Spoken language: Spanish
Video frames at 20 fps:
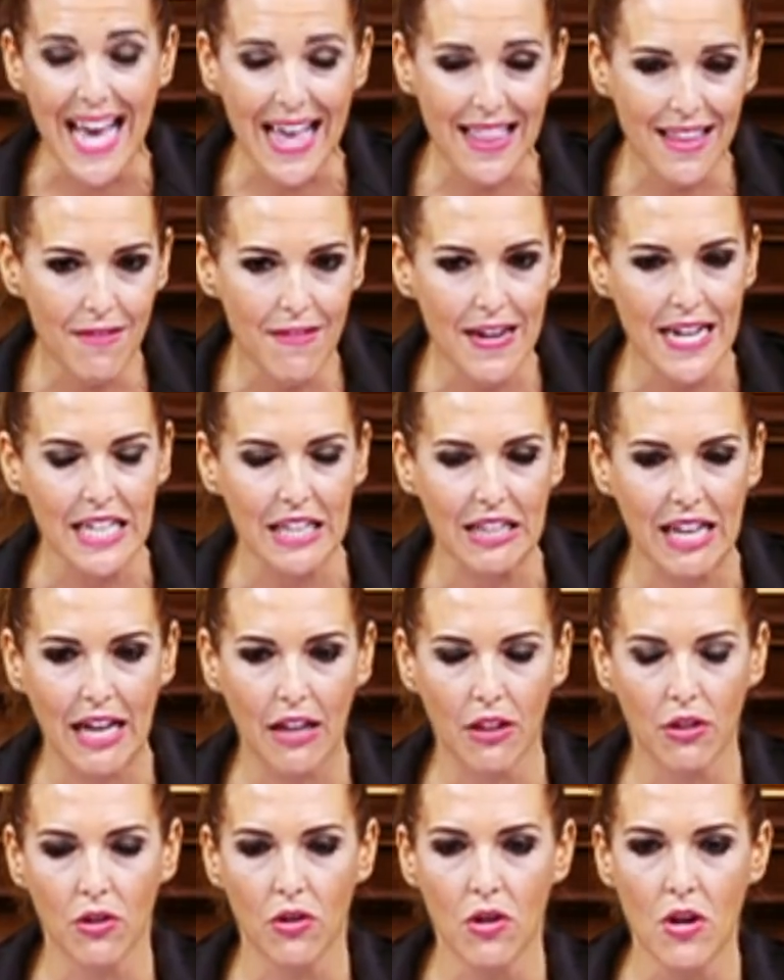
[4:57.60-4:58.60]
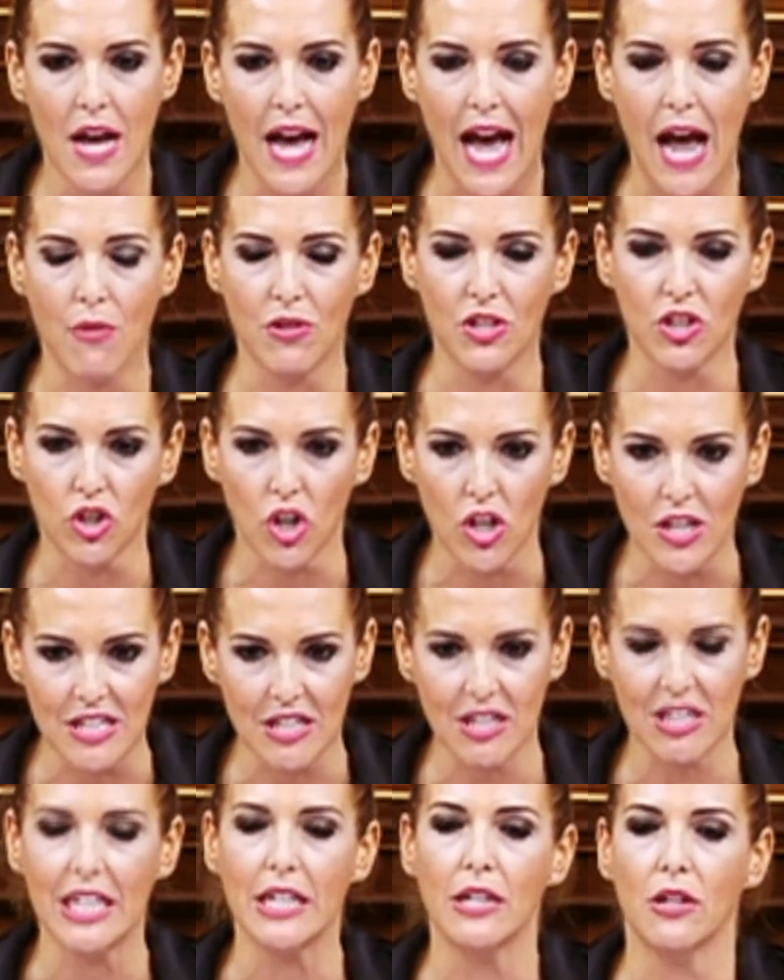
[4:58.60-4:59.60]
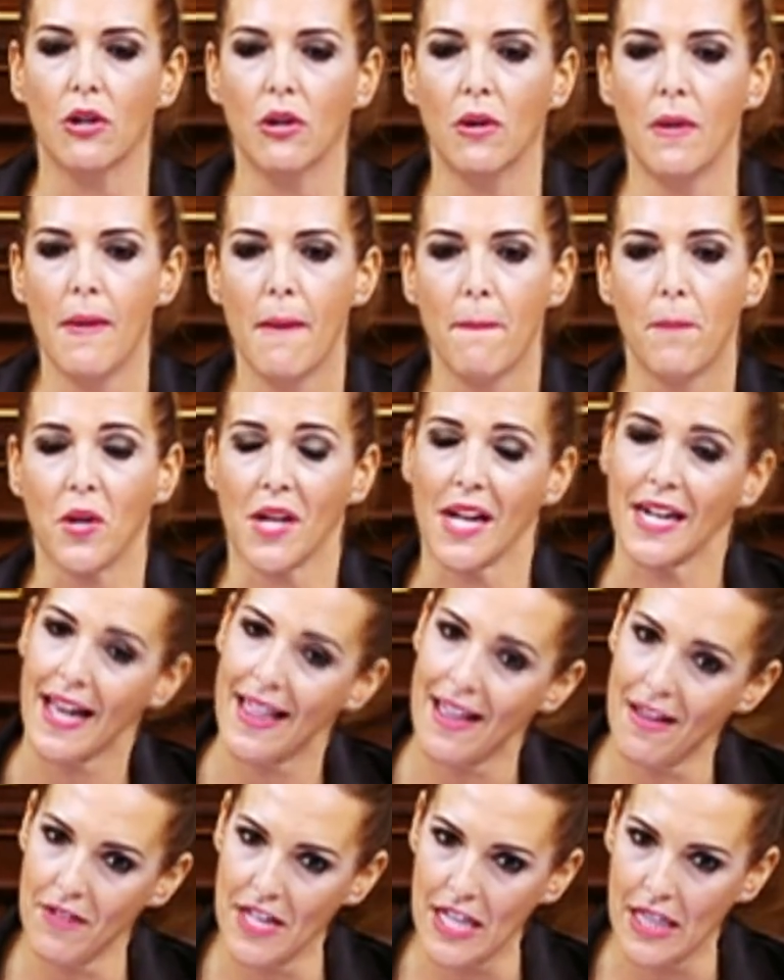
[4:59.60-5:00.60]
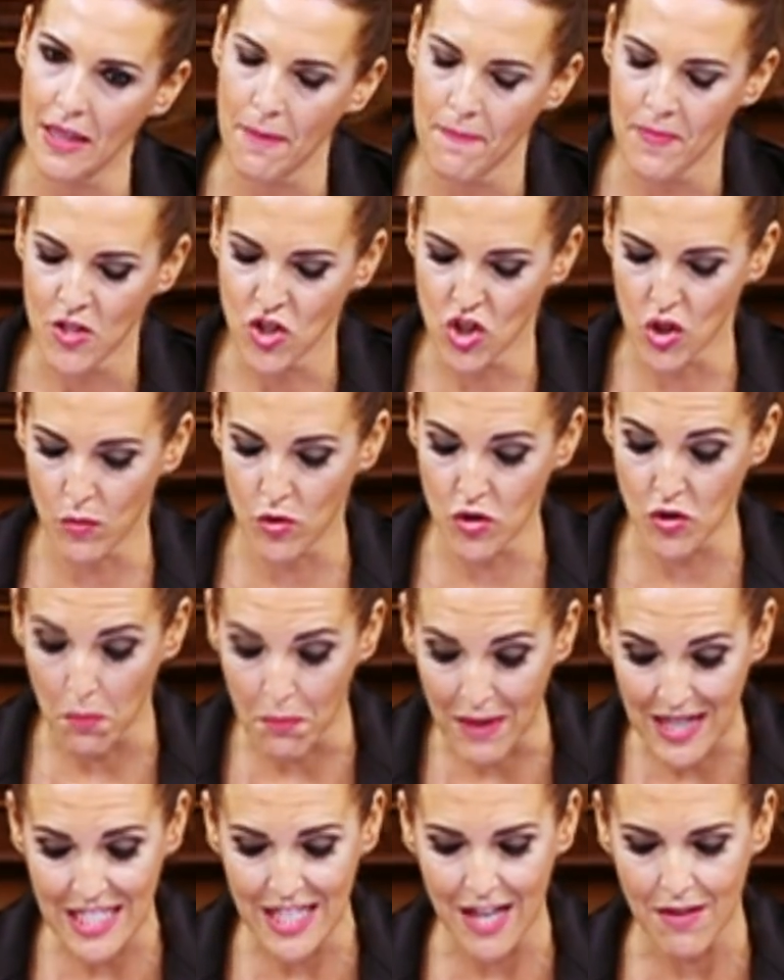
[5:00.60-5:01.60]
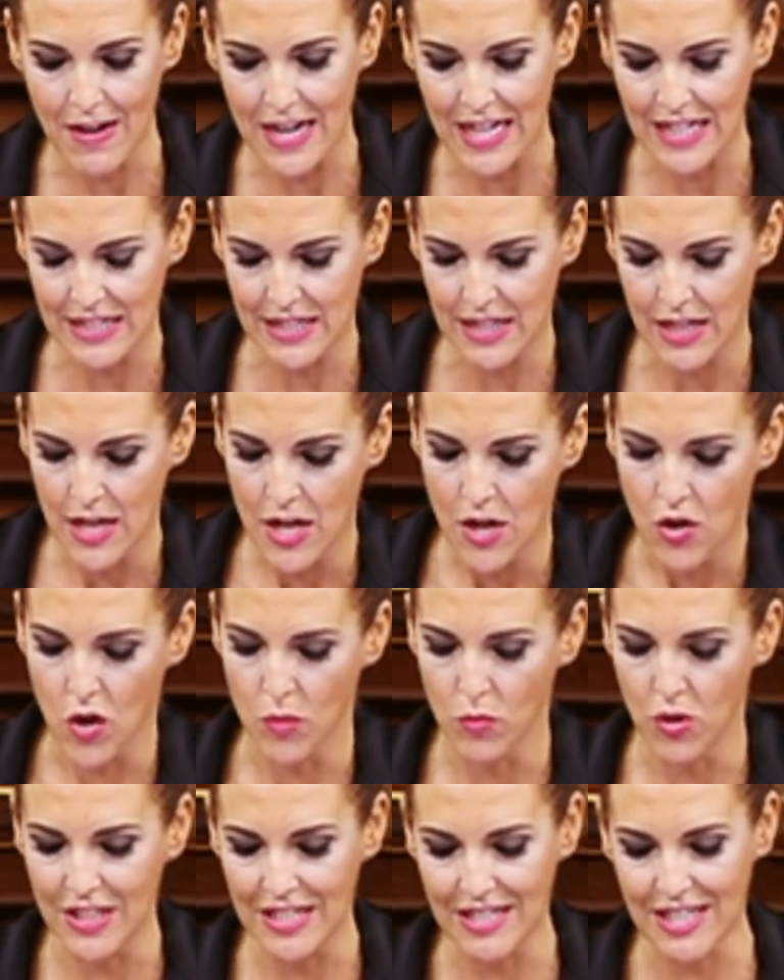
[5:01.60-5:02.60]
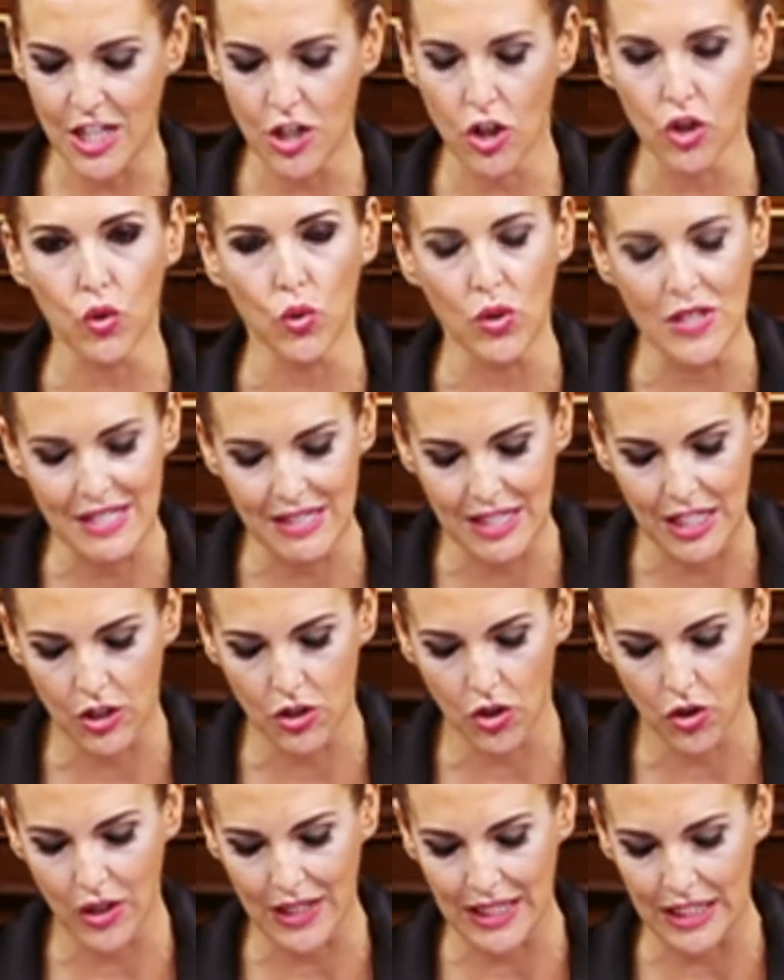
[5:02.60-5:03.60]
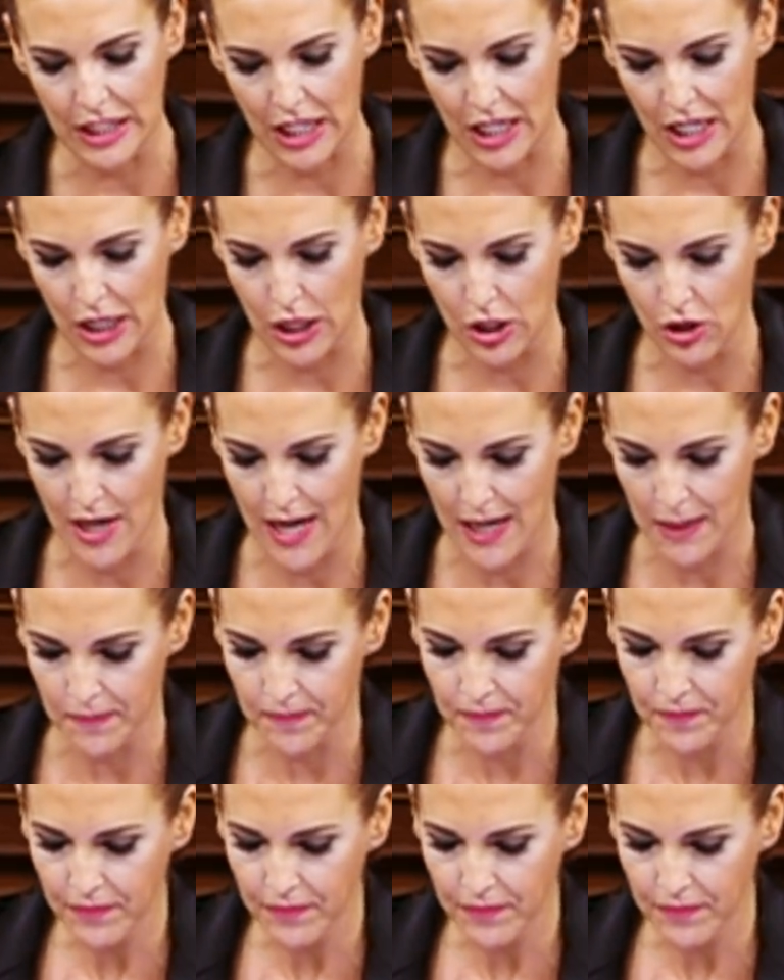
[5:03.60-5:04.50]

ha debilitado a nuestro destino, porque cada vez somos más débiles como destino turístico internacional.